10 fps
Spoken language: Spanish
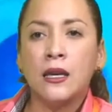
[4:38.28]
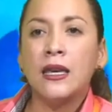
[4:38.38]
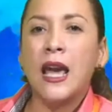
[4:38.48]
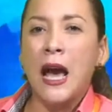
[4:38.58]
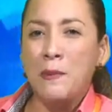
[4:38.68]

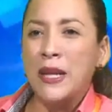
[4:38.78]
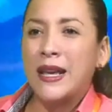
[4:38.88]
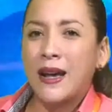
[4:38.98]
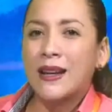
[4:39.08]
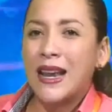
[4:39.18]
y a
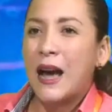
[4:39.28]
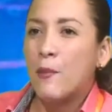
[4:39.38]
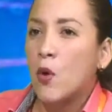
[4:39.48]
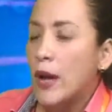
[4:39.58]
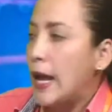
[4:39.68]
aplicar la
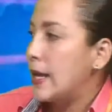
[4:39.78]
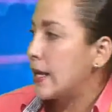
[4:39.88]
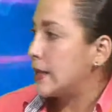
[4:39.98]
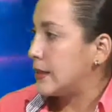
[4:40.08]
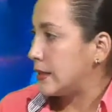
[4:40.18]
moral
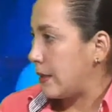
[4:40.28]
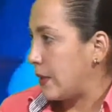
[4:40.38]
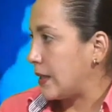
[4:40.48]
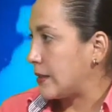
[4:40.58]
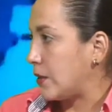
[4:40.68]
en el
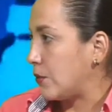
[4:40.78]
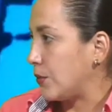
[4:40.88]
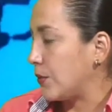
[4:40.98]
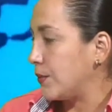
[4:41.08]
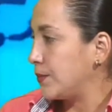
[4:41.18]
sistema de salud.